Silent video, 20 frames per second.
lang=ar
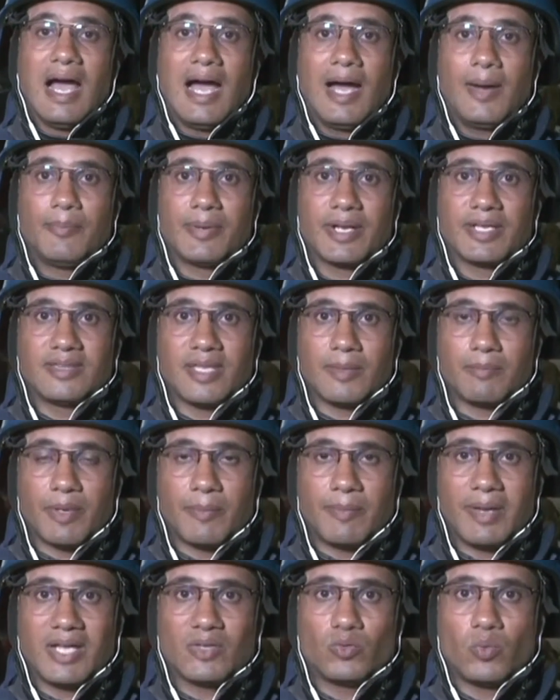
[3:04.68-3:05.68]
عبر
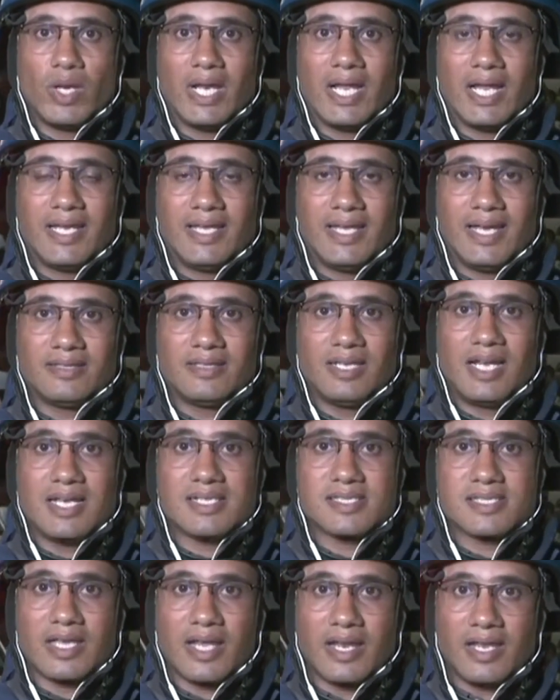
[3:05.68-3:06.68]
الدبابات والأليات
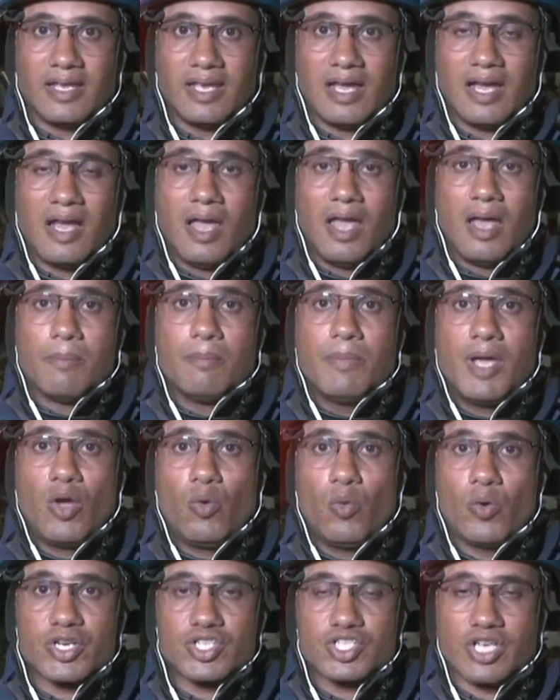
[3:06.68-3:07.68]
العسكرية
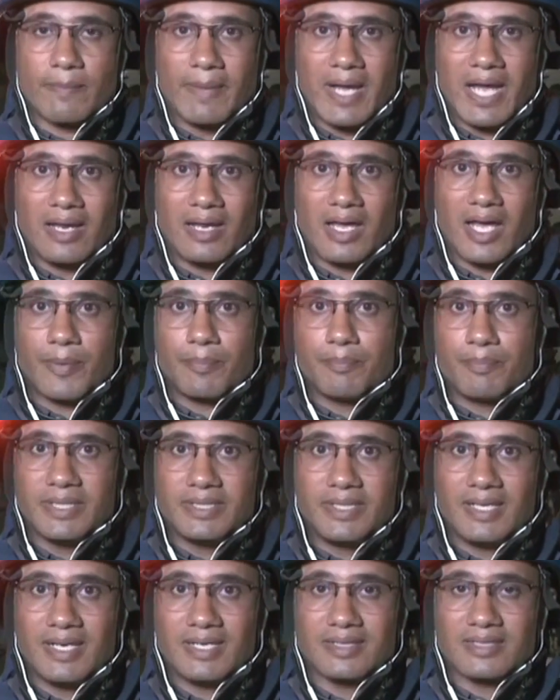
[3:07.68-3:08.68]
محور شمال غرب
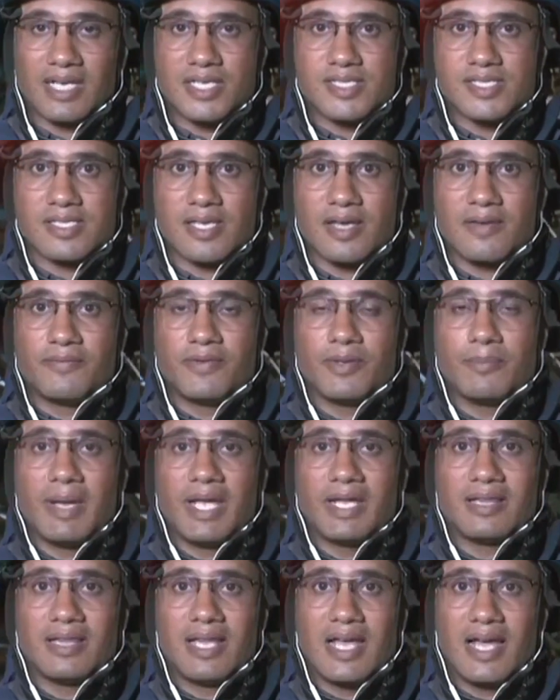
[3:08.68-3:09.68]
مدينة غزة في
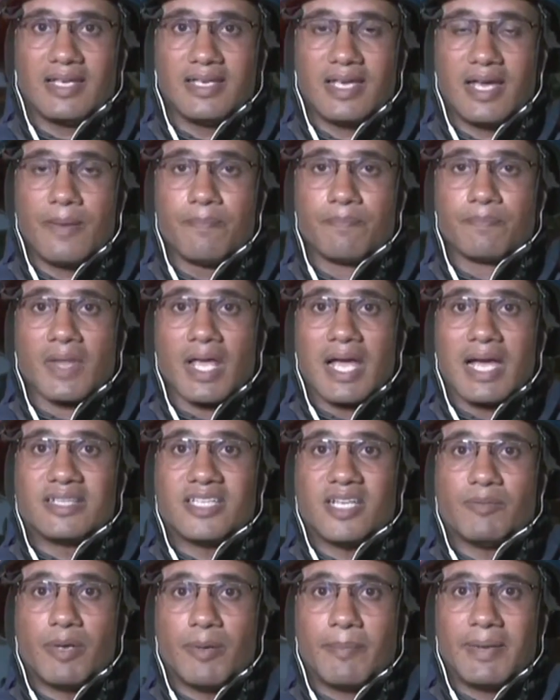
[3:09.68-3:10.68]
بيت لاهية
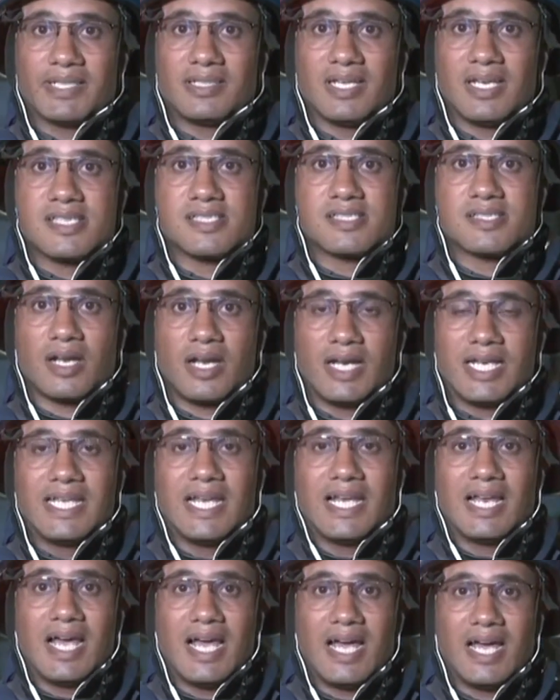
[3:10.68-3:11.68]
الدبابات
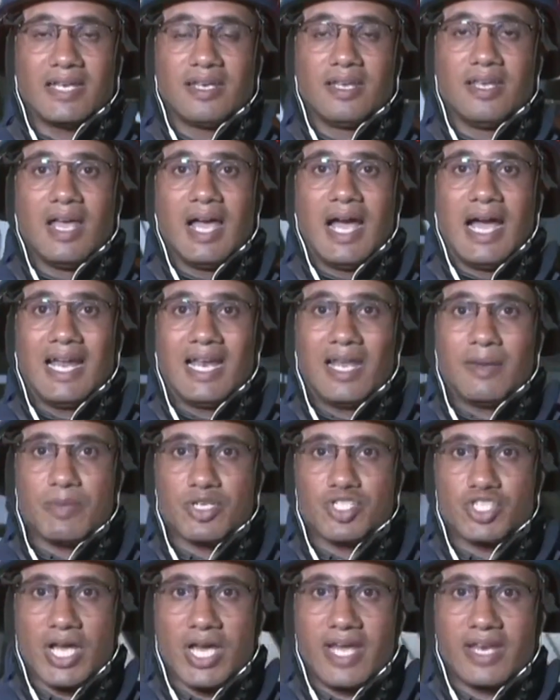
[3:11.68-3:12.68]
الإسرائيلية الآن على
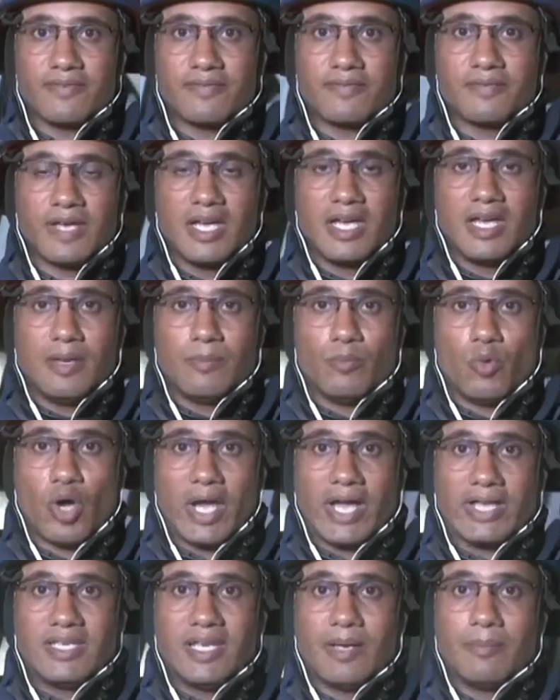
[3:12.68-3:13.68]
مشارف آه،
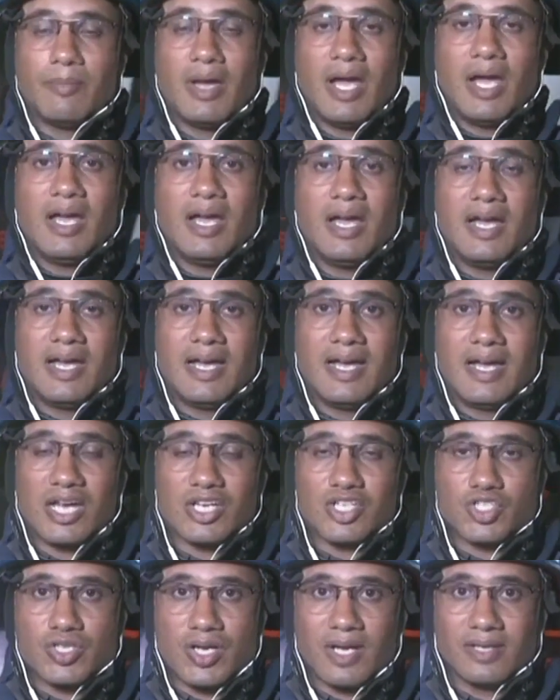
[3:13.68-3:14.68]
مخيم آه، آه،
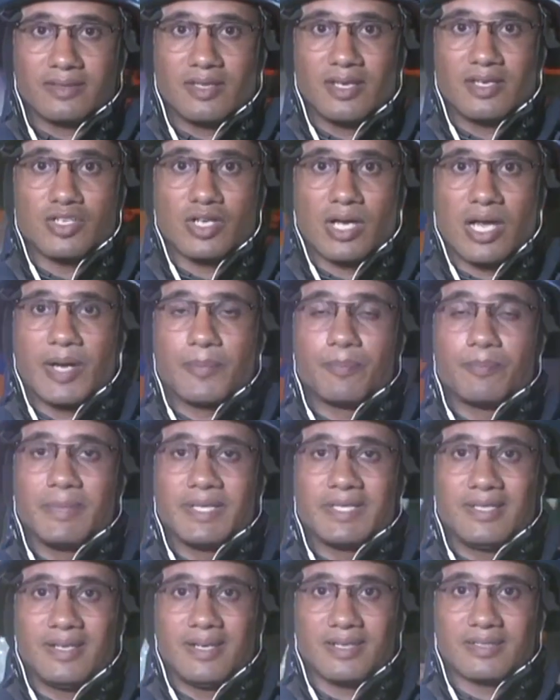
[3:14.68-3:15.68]
الشاطئ غرب
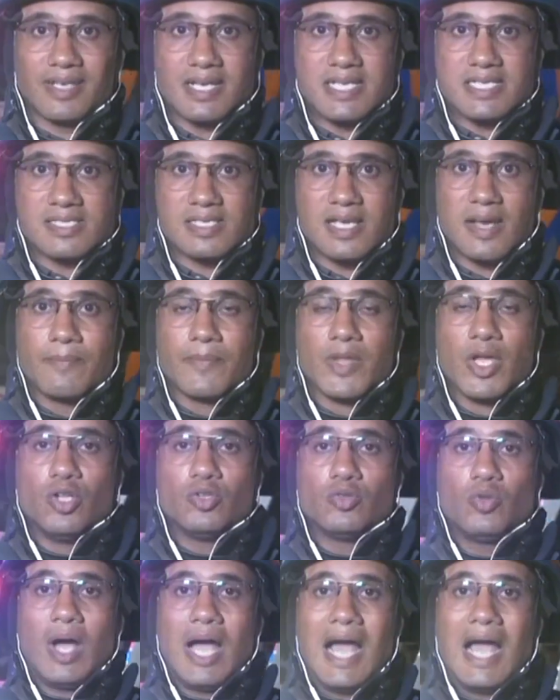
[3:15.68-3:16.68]
مدينة غزة
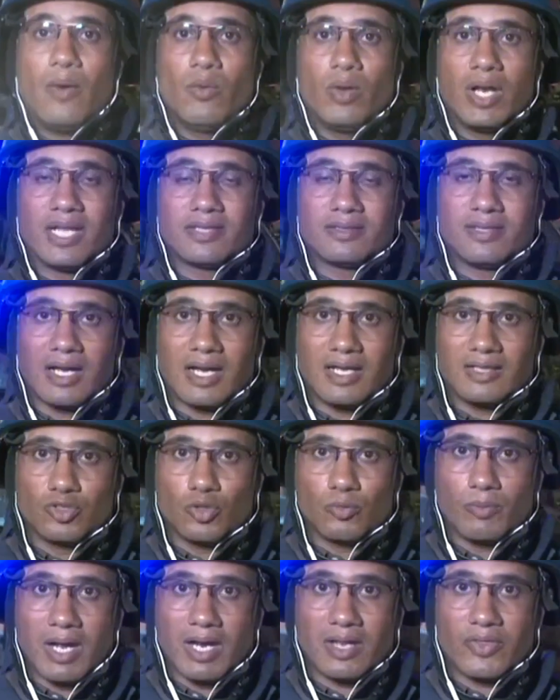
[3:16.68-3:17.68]
تحاول
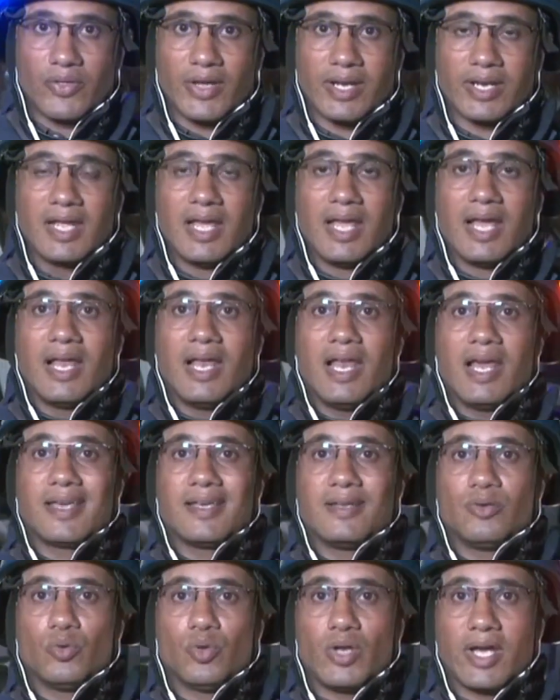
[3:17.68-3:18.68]
التقدم أكثر
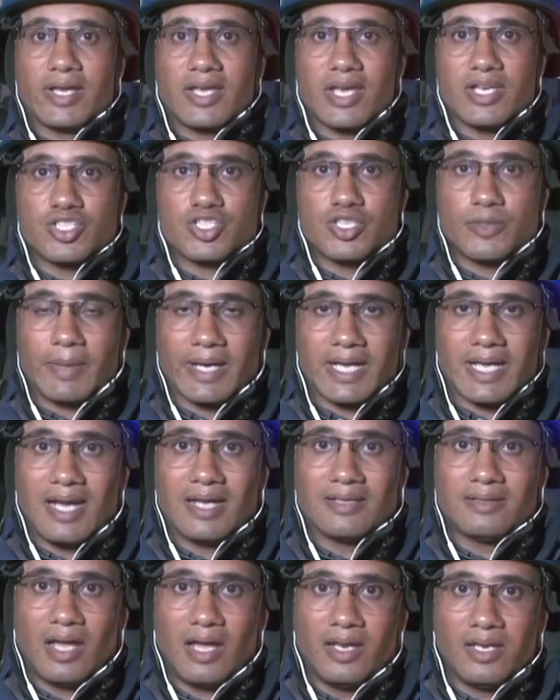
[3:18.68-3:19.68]
لكن هناك
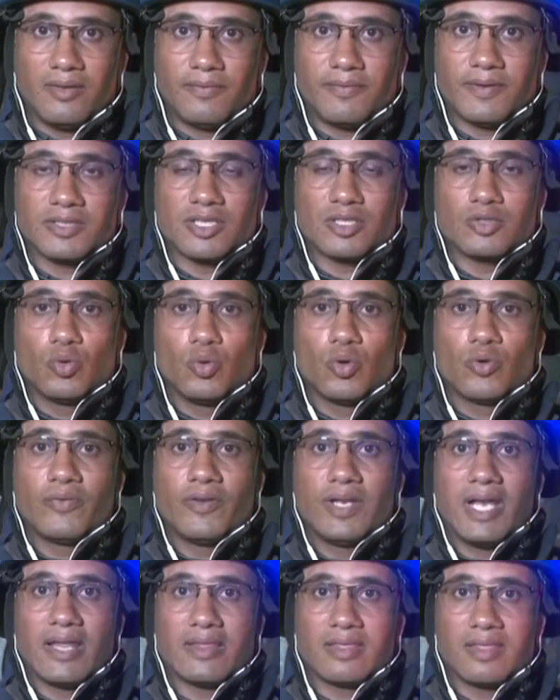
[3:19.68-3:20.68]
اشتباكات عنيفة تدور
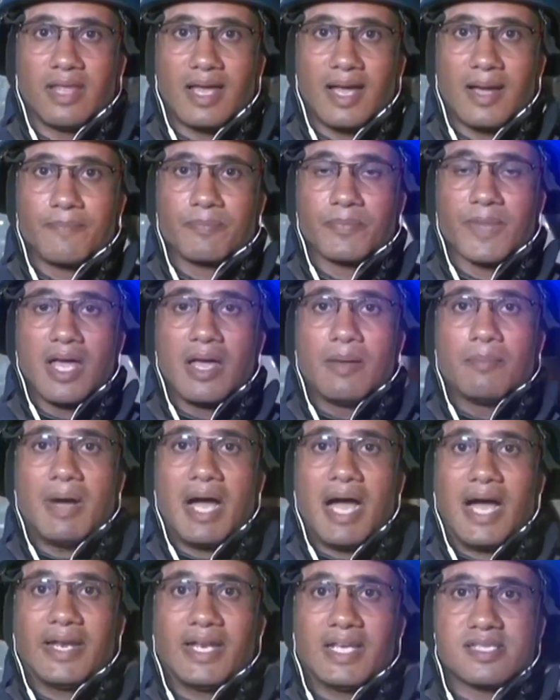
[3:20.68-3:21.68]
في الأثناء
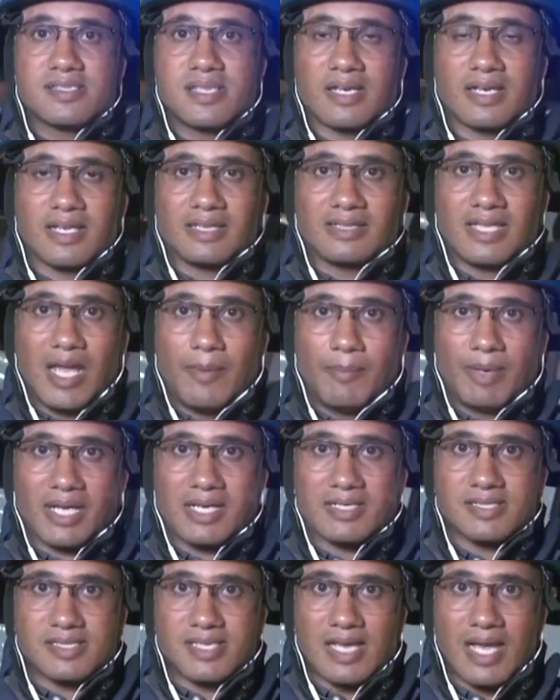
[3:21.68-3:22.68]
مع عناصر كتائب
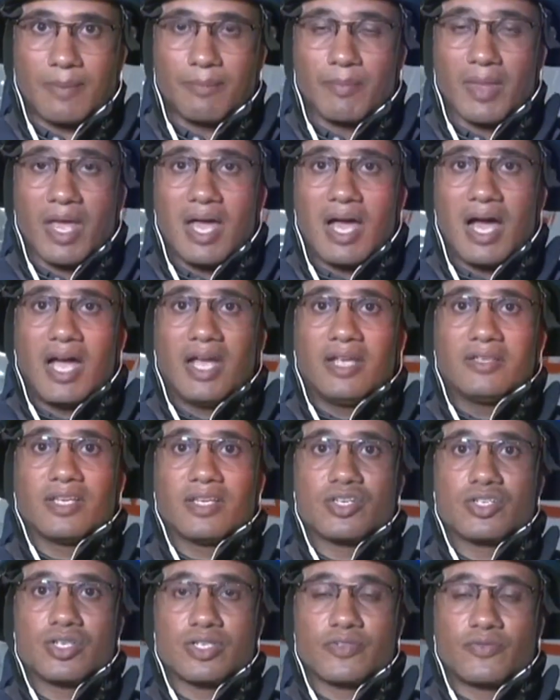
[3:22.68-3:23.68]
القسام
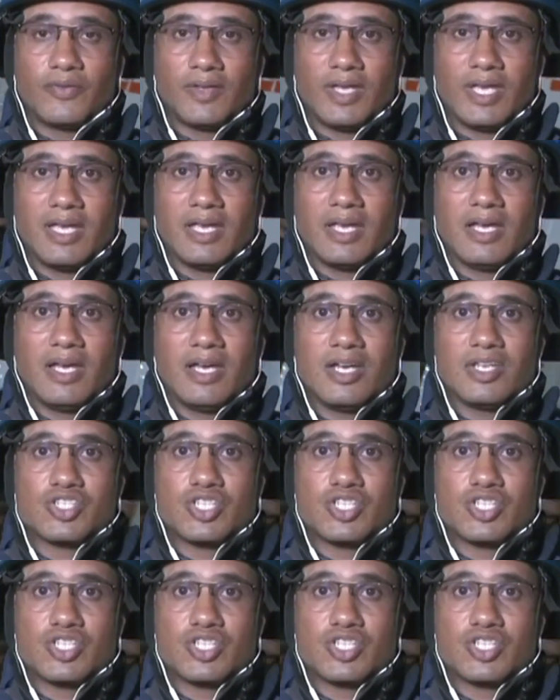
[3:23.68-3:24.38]
أيضا في آه،